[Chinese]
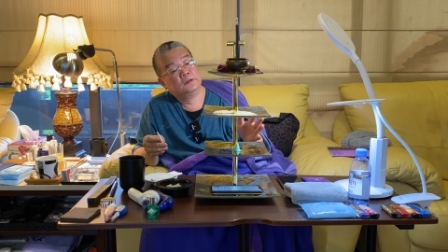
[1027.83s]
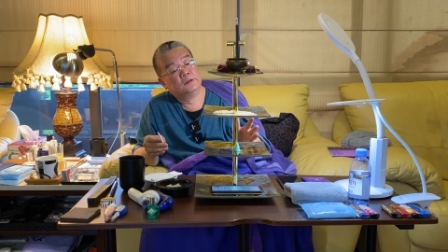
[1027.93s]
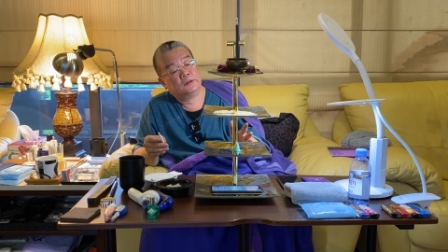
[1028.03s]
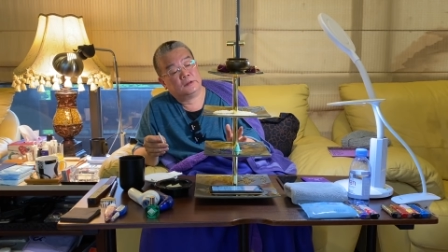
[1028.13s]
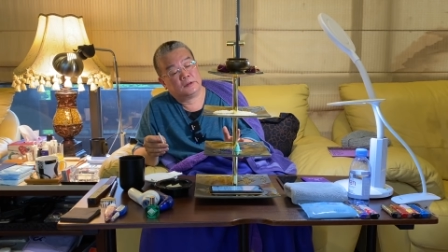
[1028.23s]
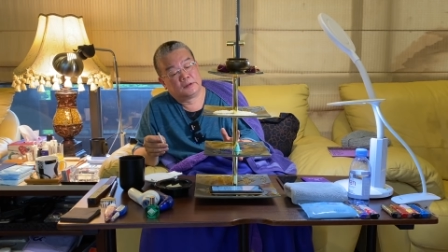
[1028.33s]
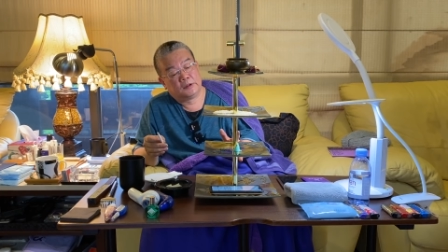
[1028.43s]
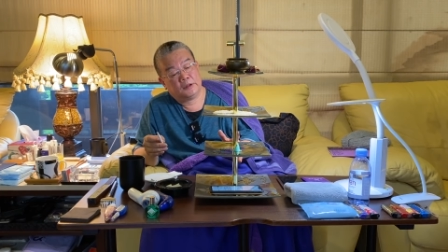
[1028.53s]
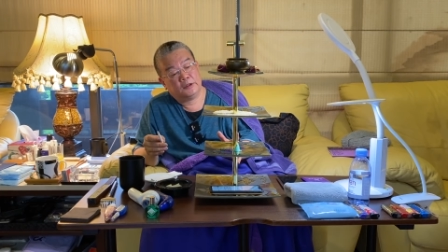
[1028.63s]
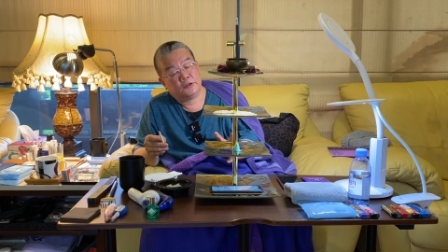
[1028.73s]
哦，
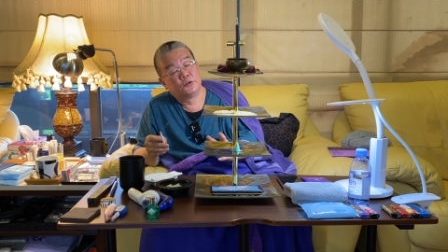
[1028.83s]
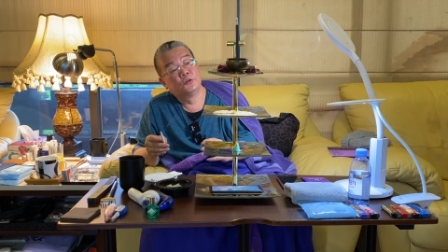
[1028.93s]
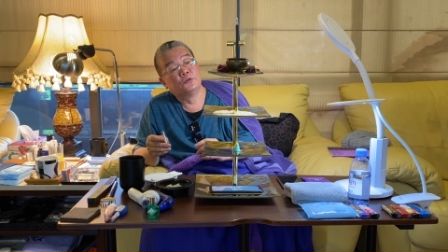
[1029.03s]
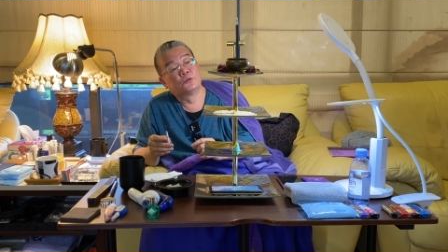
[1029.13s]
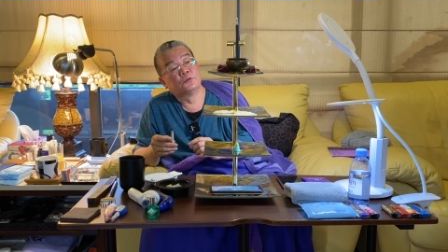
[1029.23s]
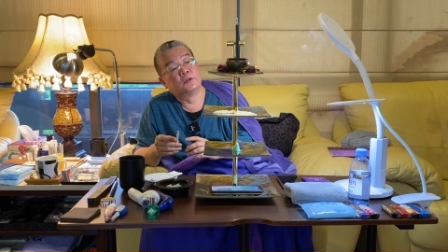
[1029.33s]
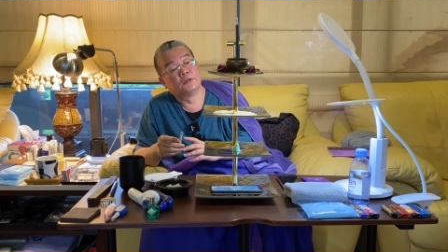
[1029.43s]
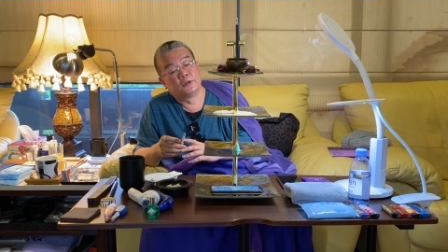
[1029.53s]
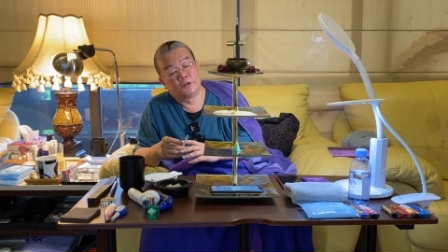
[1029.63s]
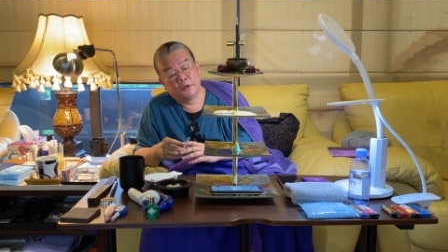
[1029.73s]
可以迅速的。
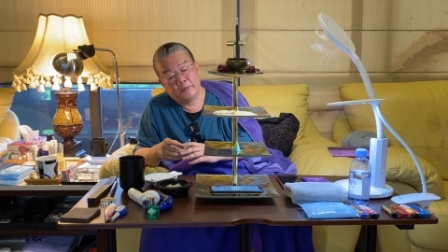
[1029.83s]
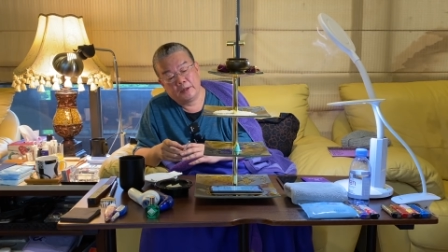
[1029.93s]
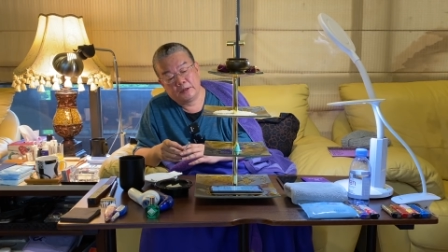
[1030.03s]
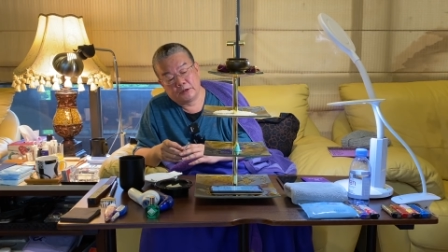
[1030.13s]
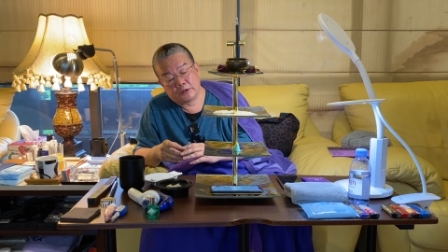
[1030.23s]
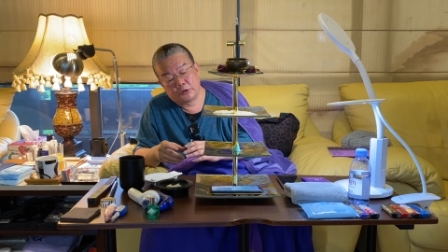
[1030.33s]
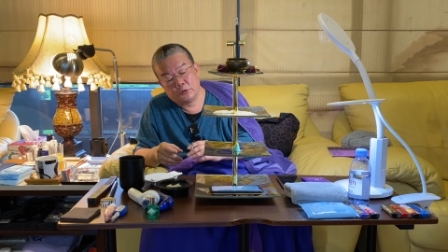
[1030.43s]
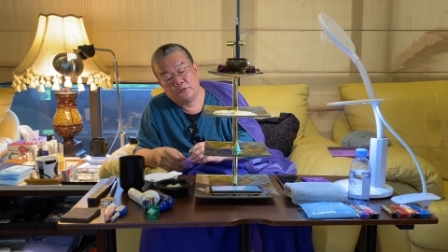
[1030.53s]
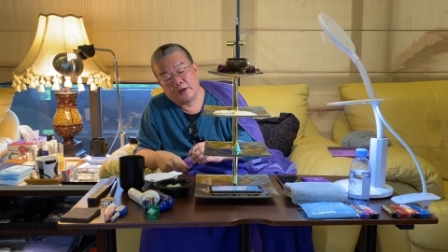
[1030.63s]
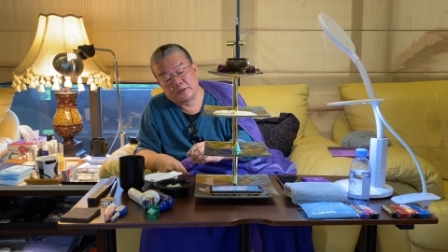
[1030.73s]
呃，一般来讲，
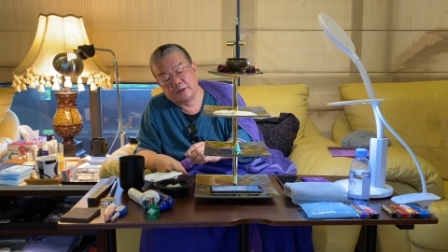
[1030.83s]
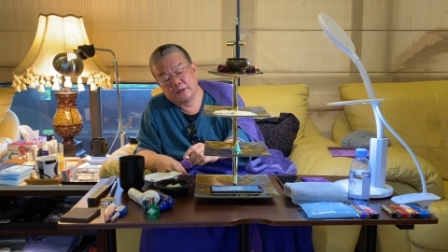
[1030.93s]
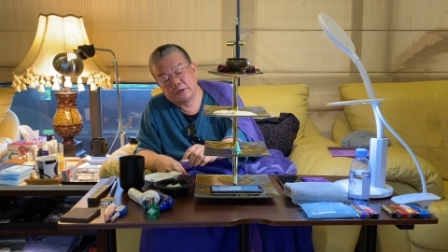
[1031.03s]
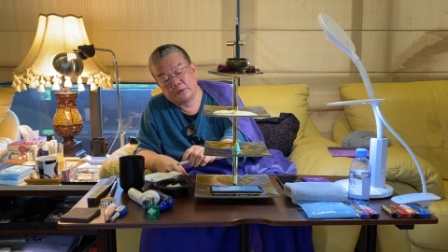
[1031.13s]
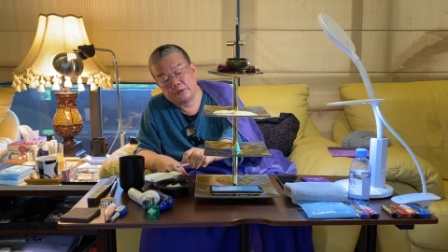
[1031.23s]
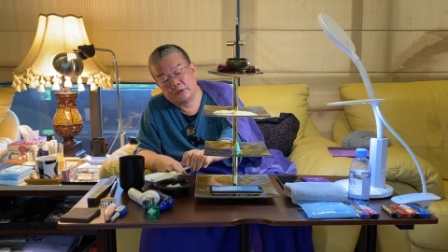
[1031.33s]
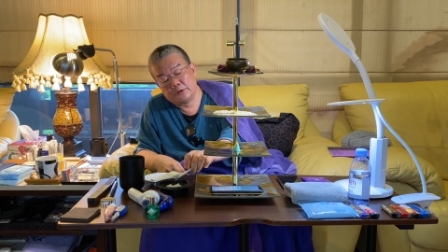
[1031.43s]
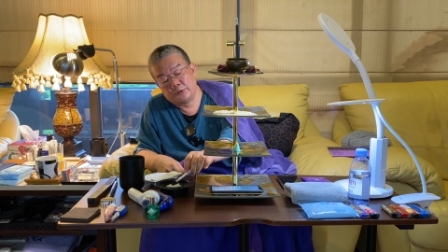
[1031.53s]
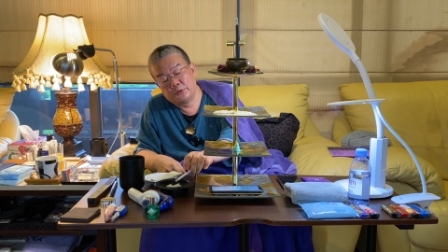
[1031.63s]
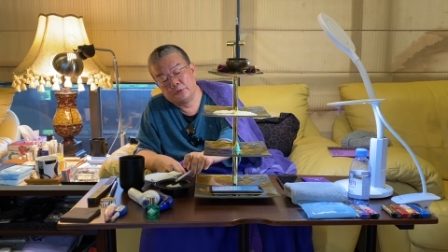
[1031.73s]
修法身呢，就是
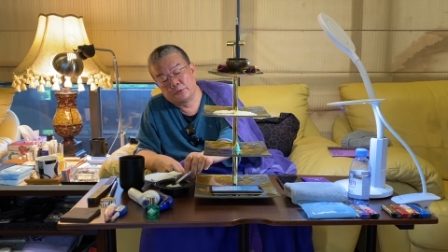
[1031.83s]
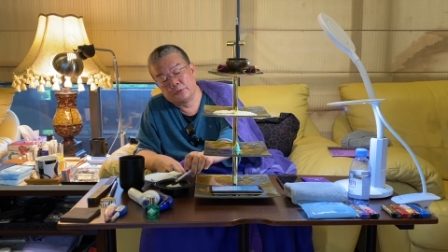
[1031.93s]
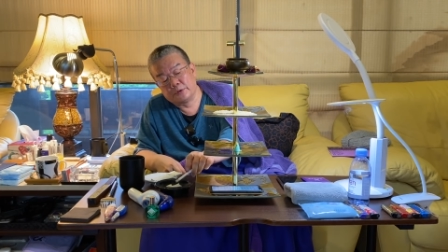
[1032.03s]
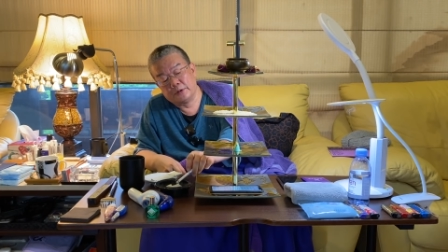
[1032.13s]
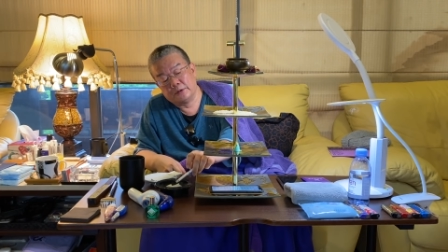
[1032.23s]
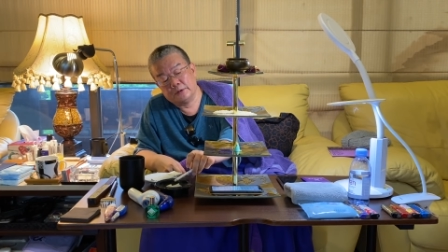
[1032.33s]
很迅速的，